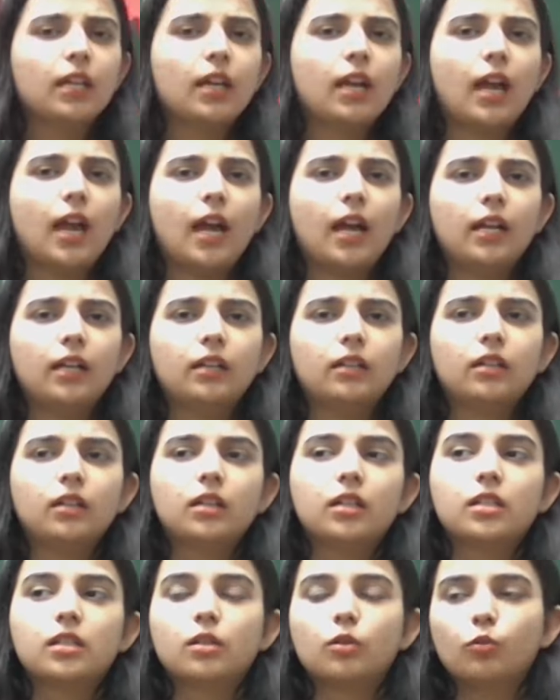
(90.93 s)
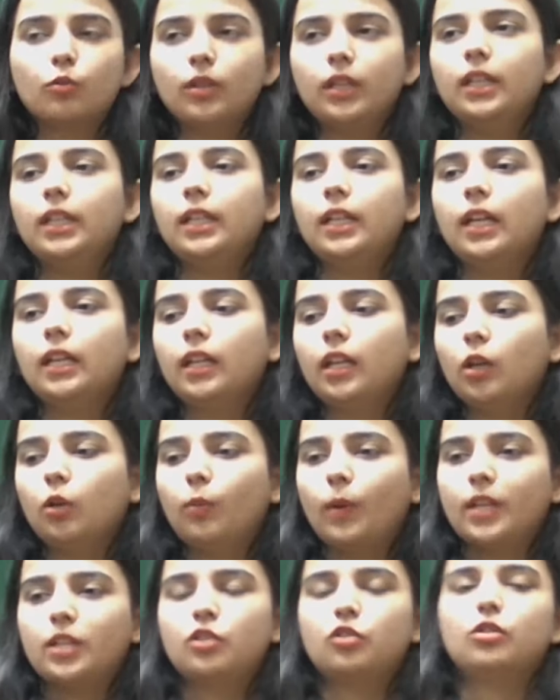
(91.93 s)
एंड ज़रूरी नहीं है कि
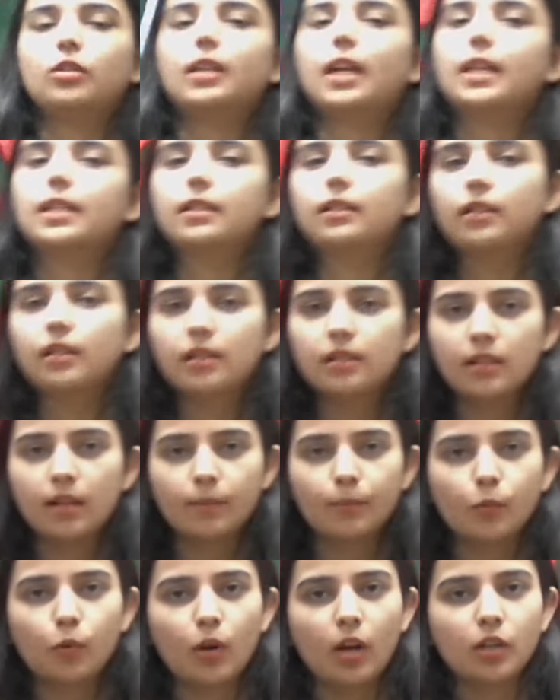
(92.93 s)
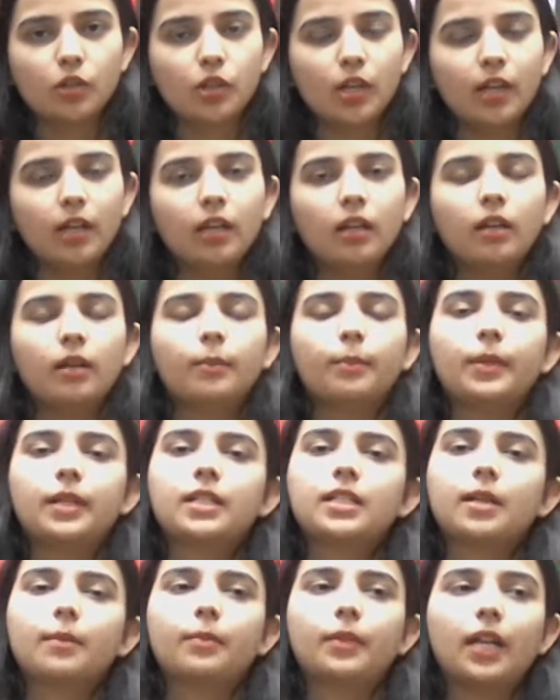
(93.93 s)
क्वेश्चन एज इट इज़ आपको आ जाए
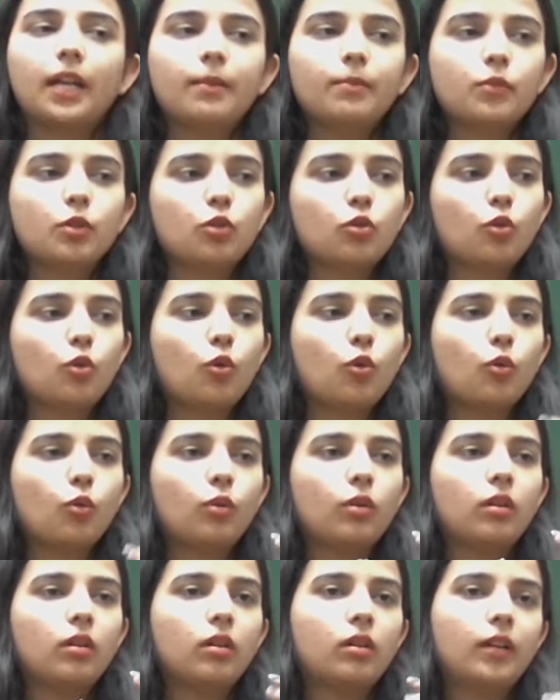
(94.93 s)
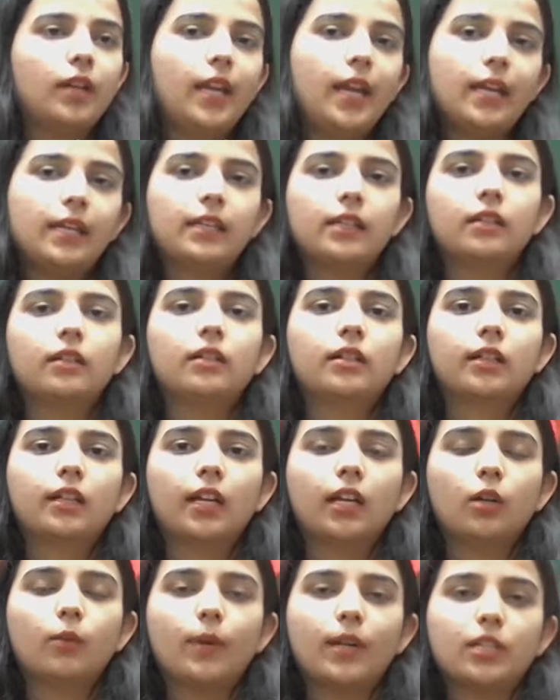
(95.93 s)
बट समटाइम्स जो uh, एक ईयर
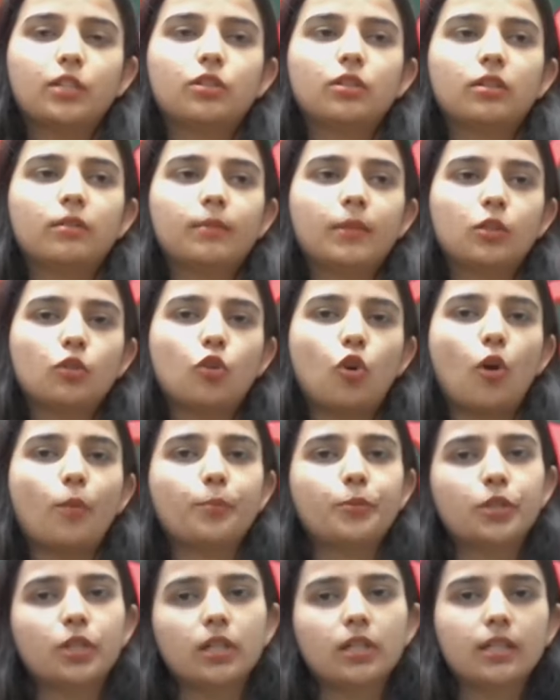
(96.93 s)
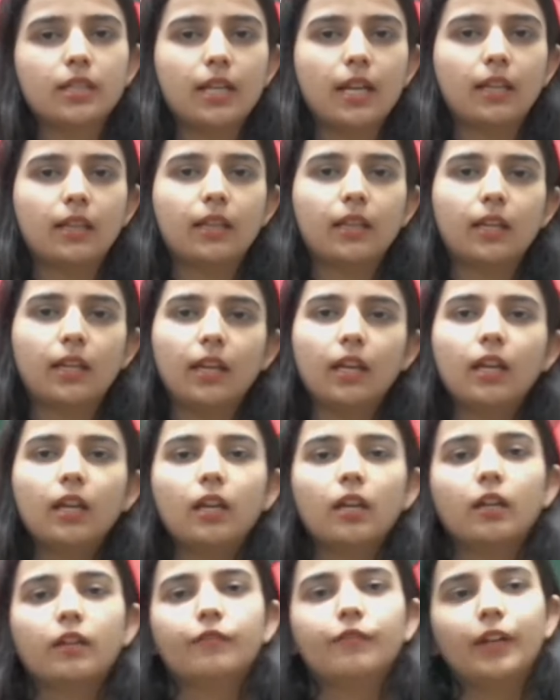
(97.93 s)
के क्वेश्चन में जो ऑप्शन रहते हैं
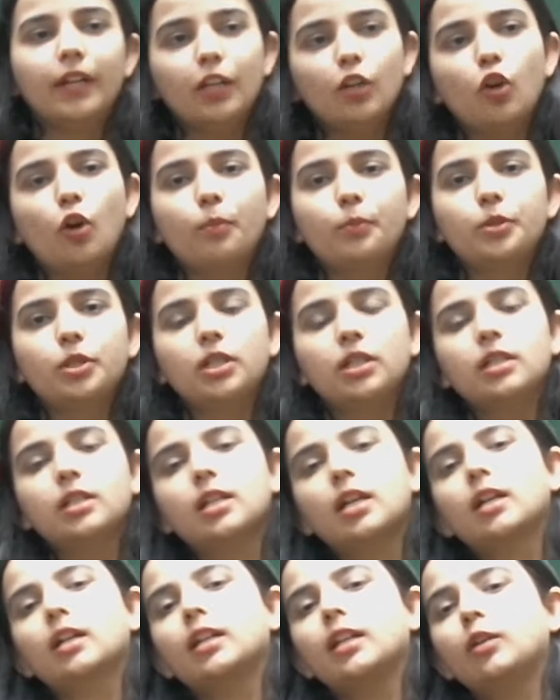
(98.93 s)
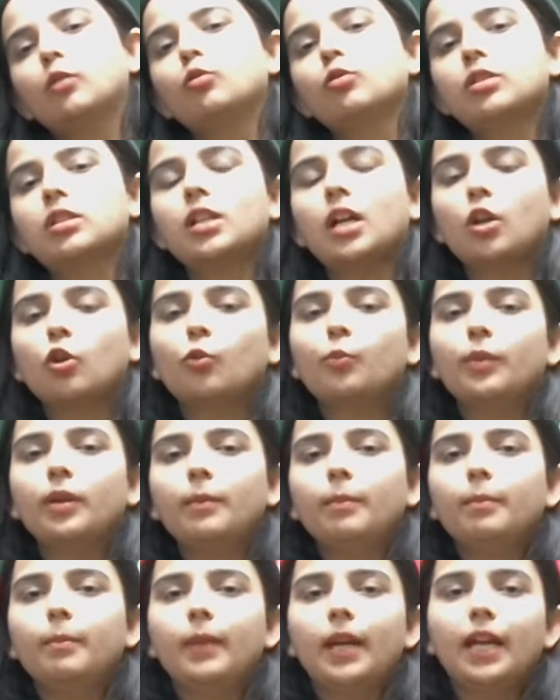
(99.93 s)
वही ऑप्शन अगले कुछ सालों में
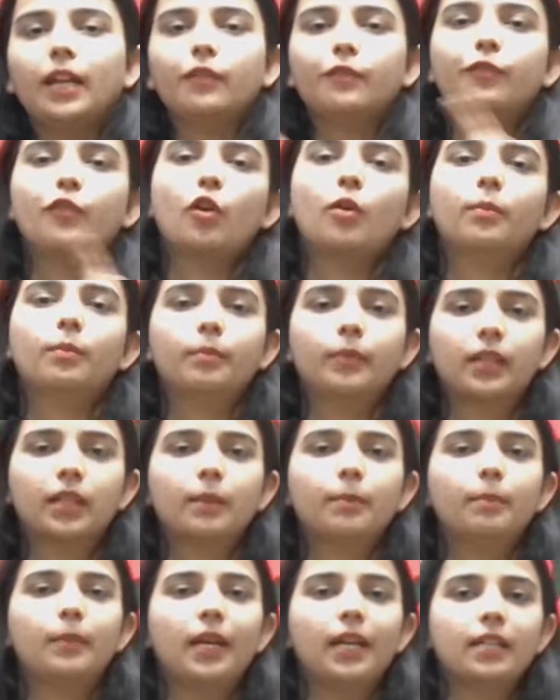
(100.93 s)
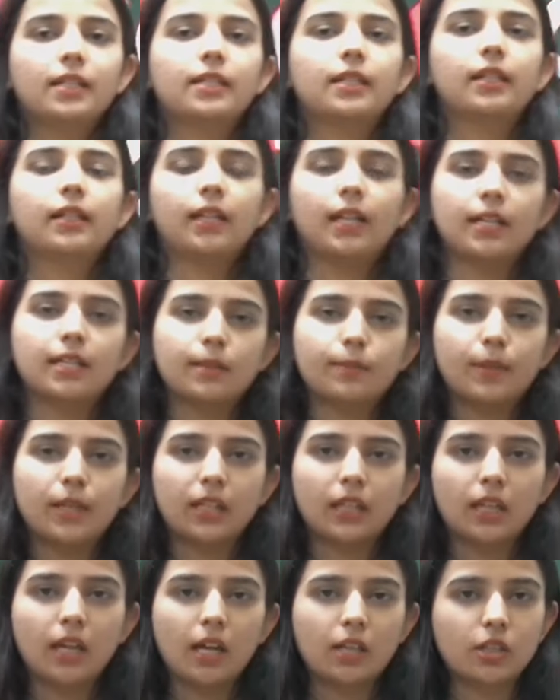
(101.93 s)
मेन फॉर्म मतलब मेन सेंटेंस
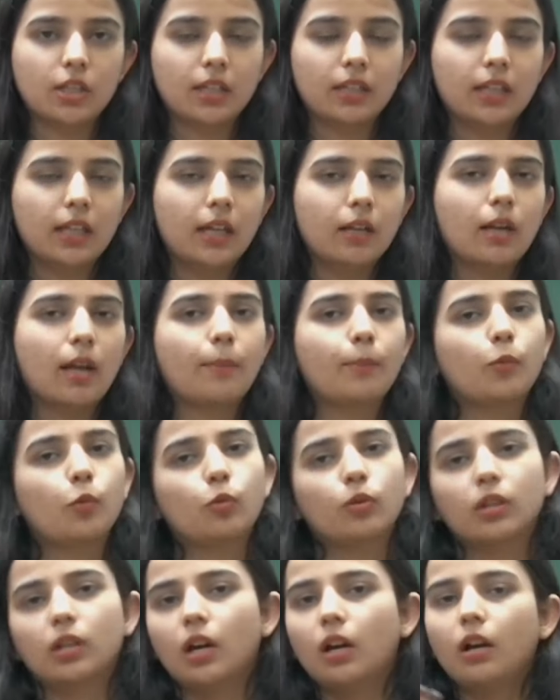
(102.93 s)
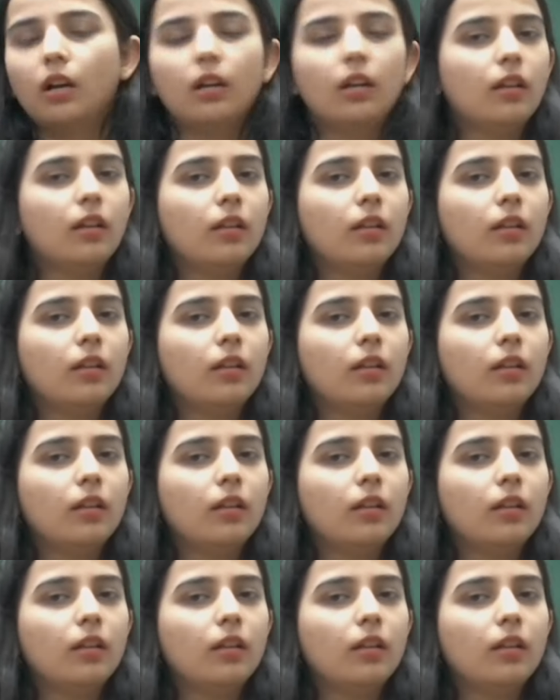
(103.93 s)
बन के आ जाते हैं एंड आपको उनका